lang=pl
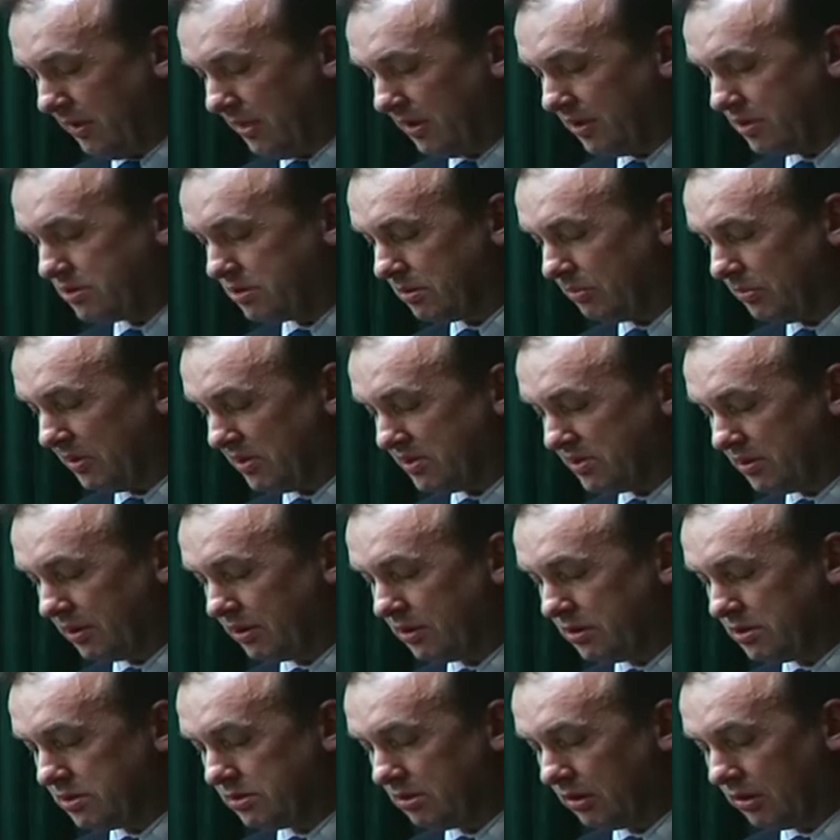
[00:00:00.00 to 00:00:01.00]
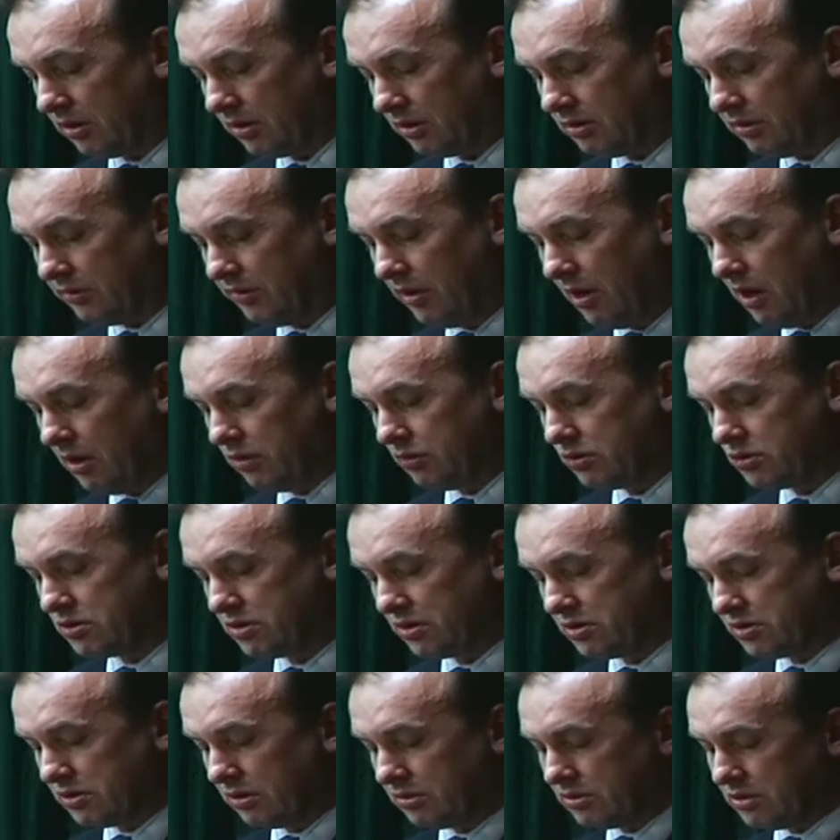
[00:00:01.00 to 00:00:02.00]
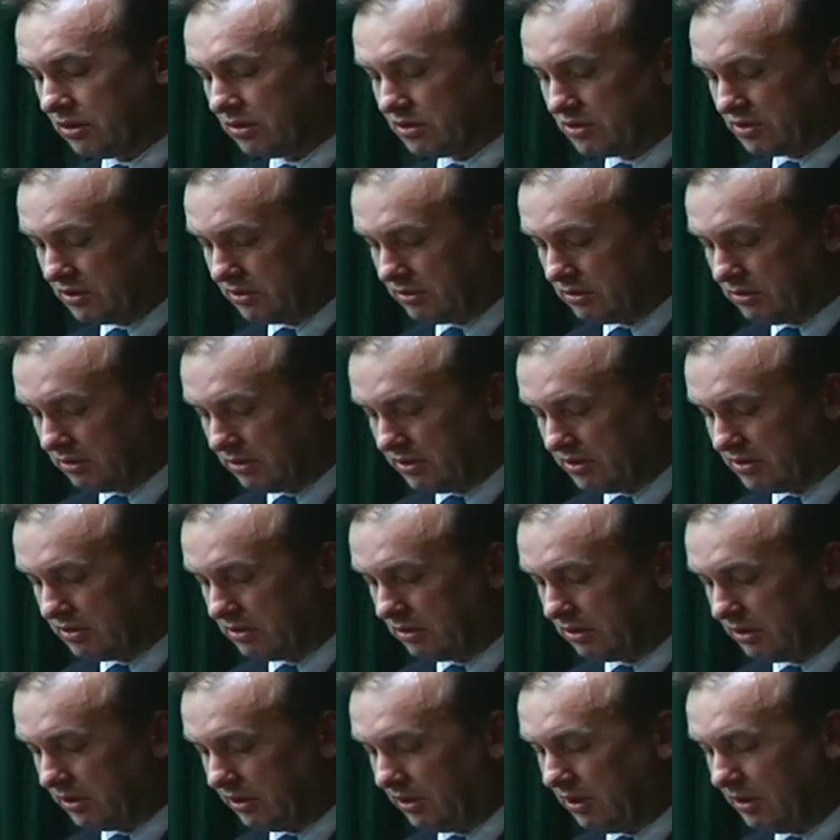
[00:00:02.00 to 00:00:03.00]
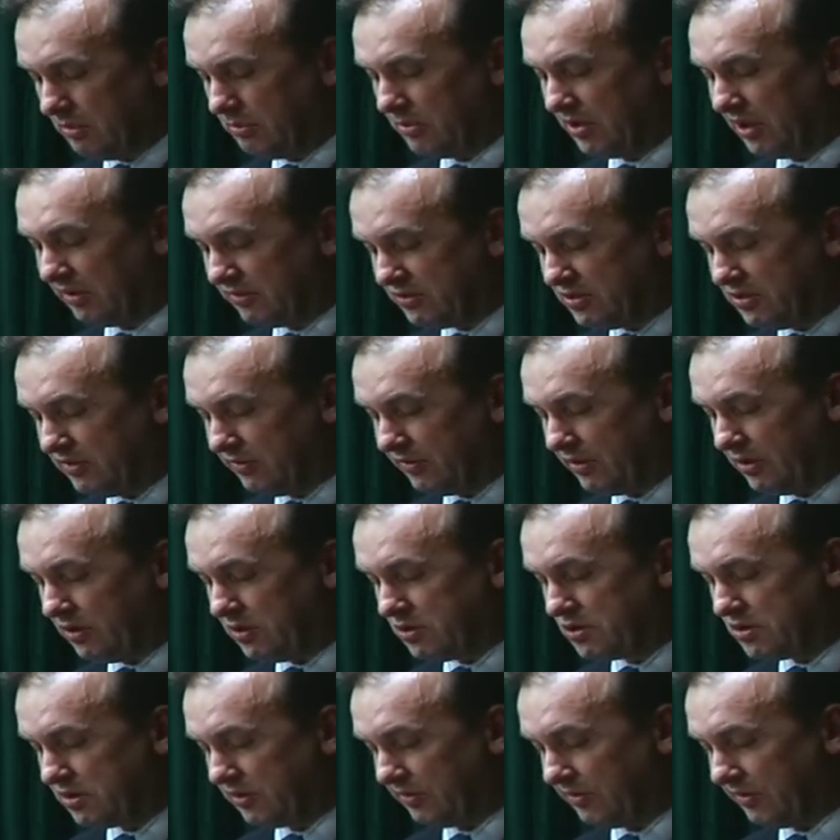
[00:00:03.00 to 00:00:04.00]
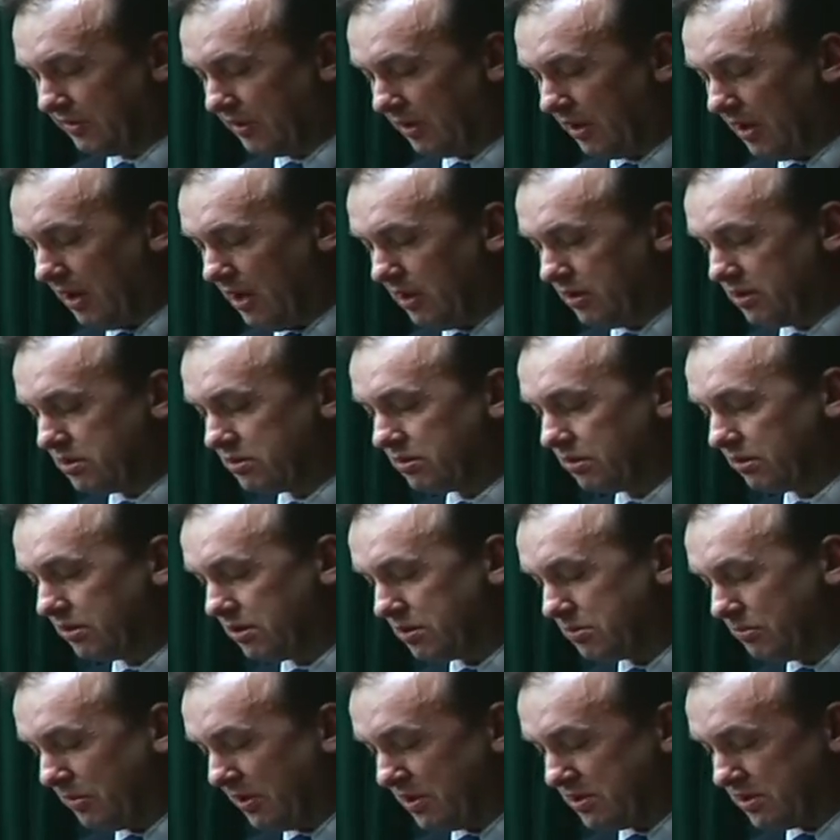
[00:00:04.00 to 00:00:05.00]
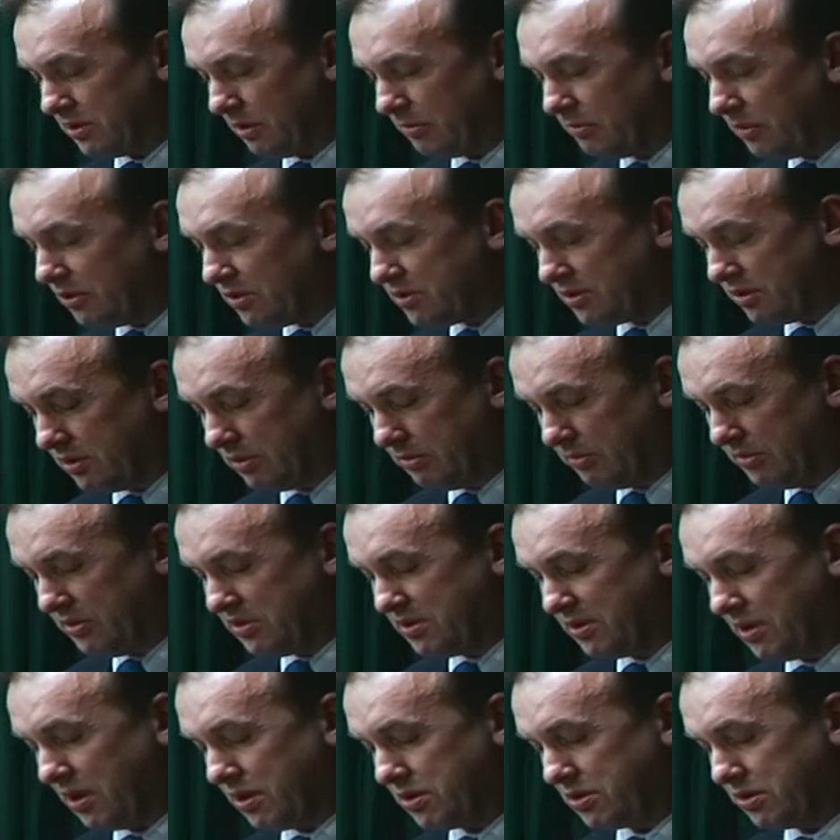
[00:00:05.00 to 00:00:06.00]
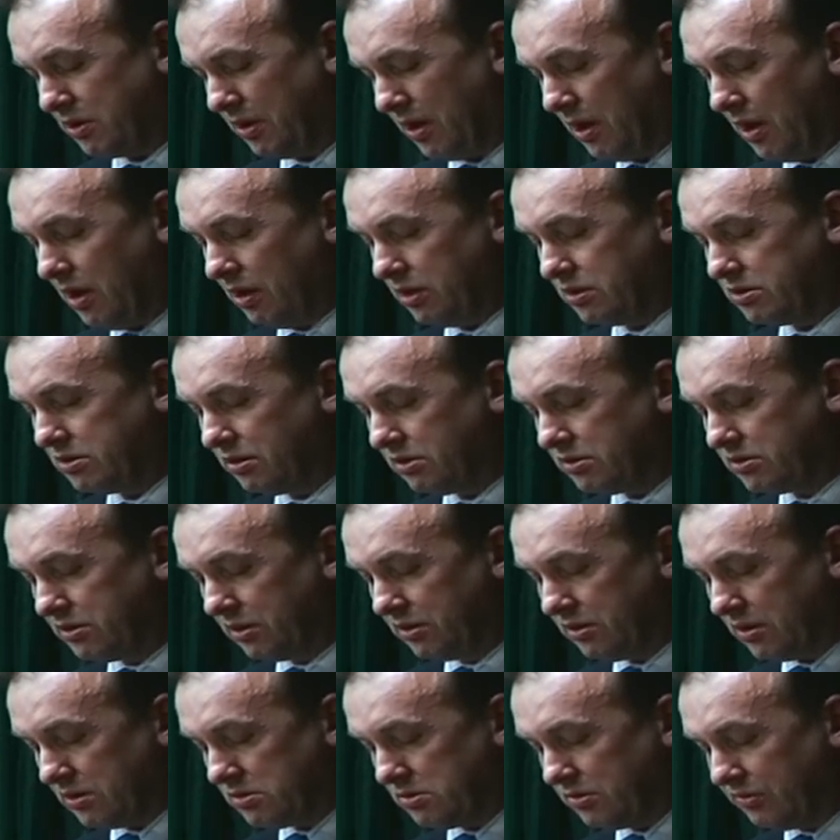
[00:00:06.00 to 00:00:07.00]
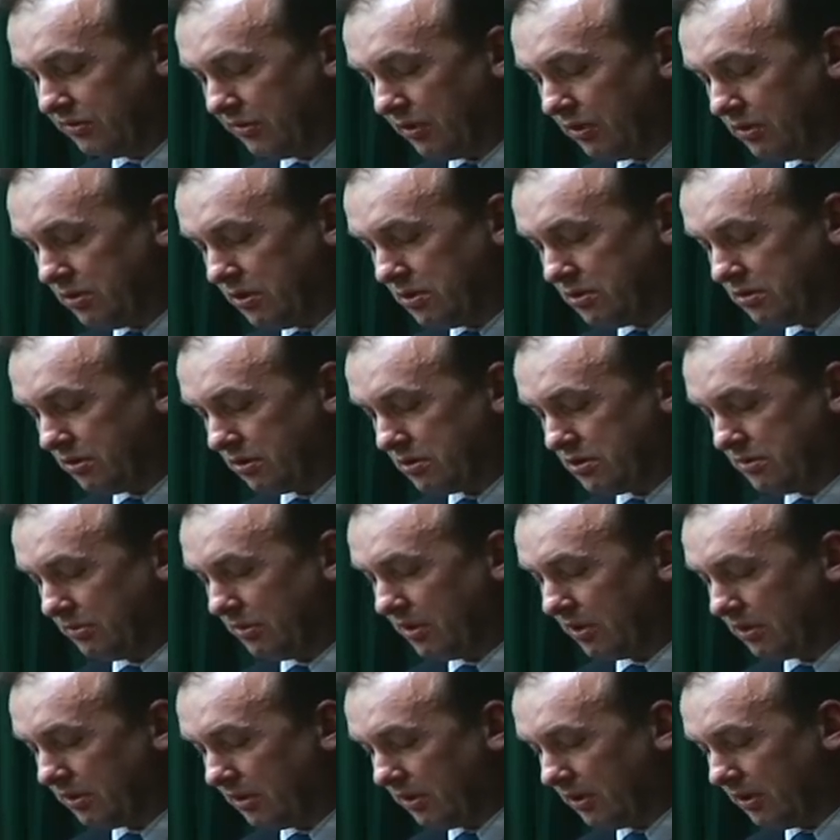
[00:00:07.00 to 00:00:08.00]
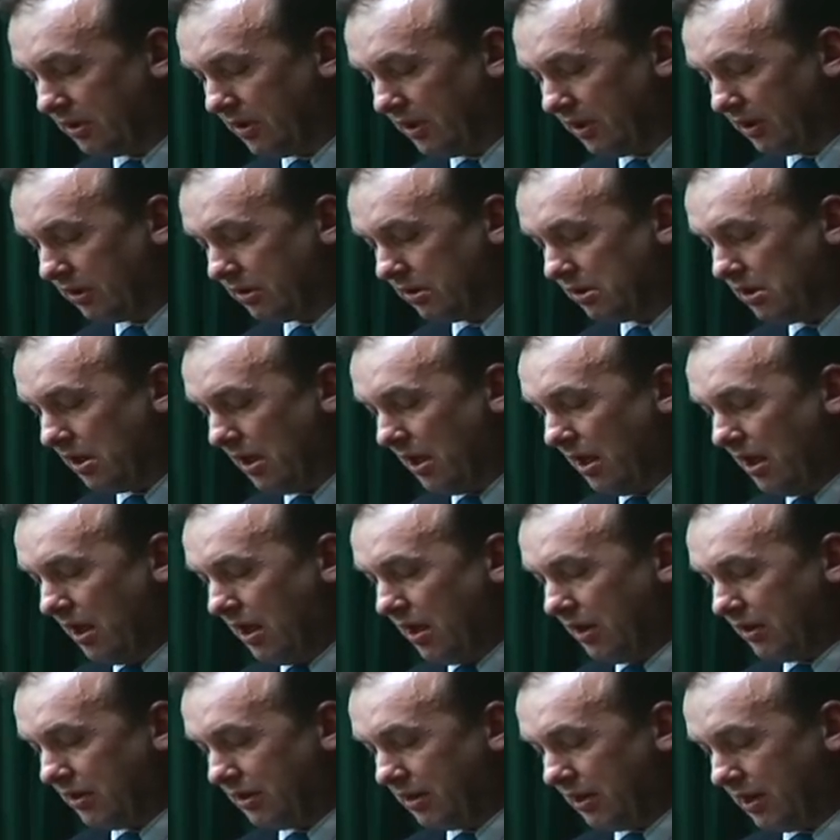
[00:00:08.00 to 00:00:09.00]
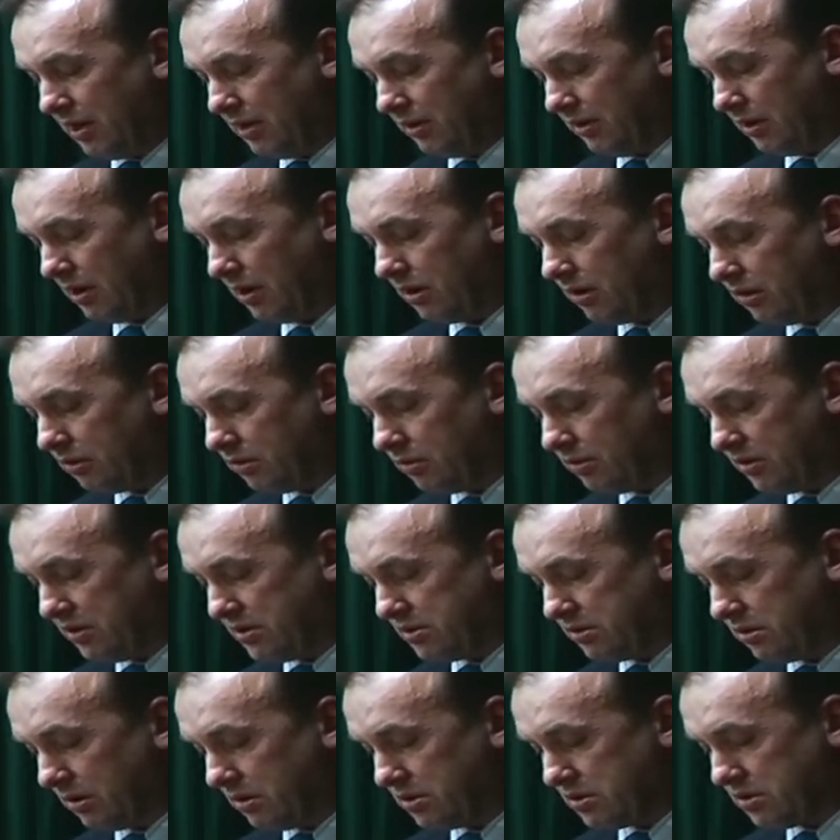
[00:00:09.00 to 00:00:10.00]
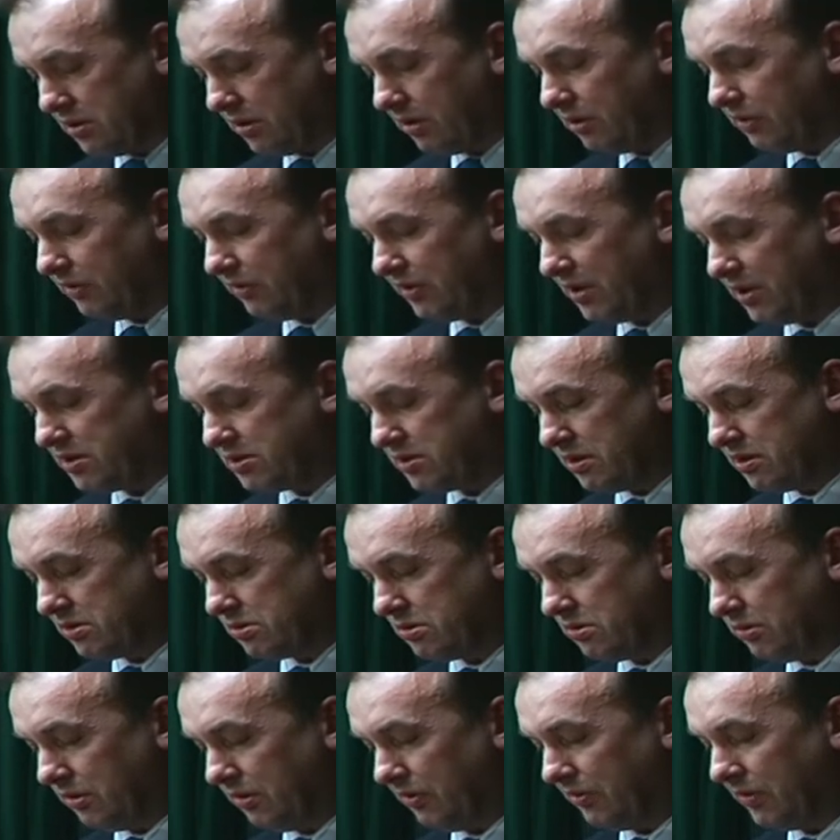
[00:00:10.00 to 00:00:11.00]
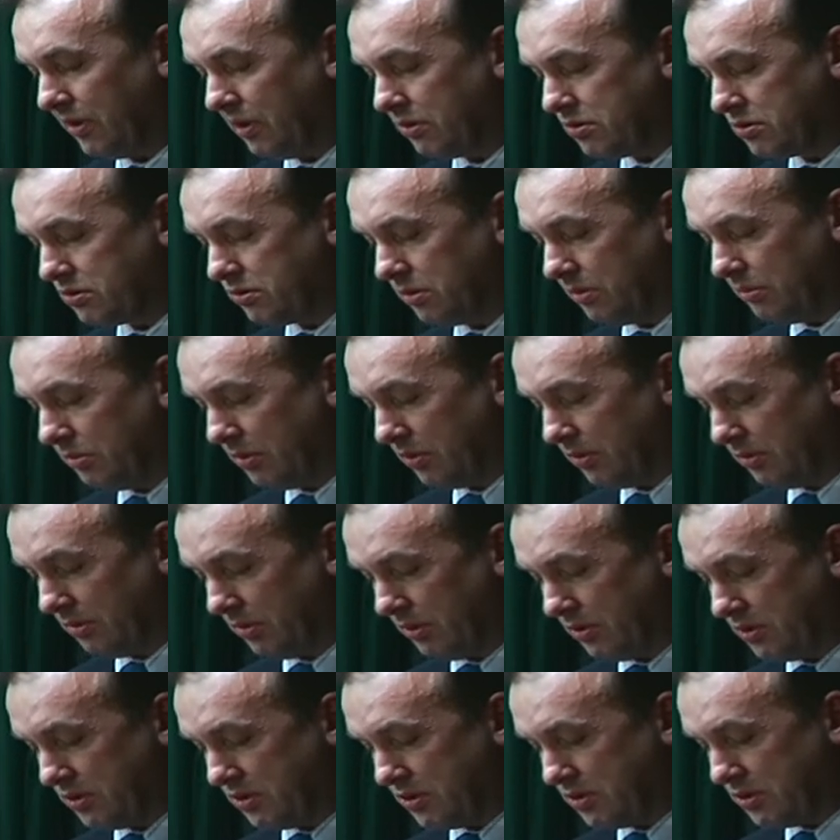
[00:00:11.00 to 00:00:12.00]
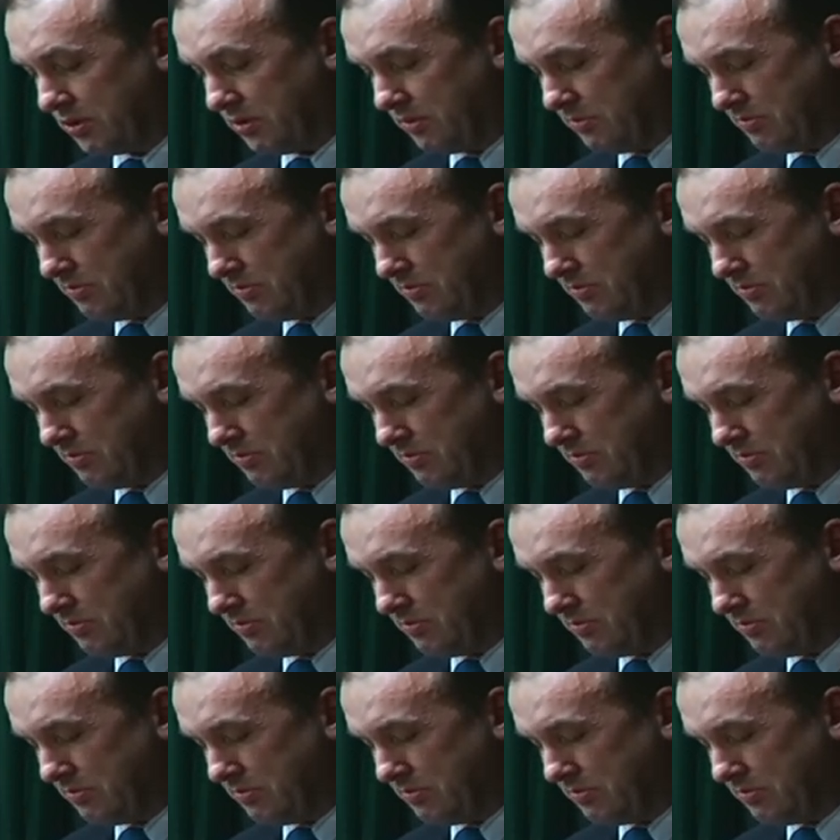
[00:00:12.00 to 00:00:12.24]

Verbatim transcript: Jest to pasja historyków, którzy chcą dotrzeć do historii prawdziwej i żywej. Jest to też pasja polskich pisarzy, chcących nas uwolnić od śmiertelnego dla narodu historycznego frazesu, fałszu i podłości.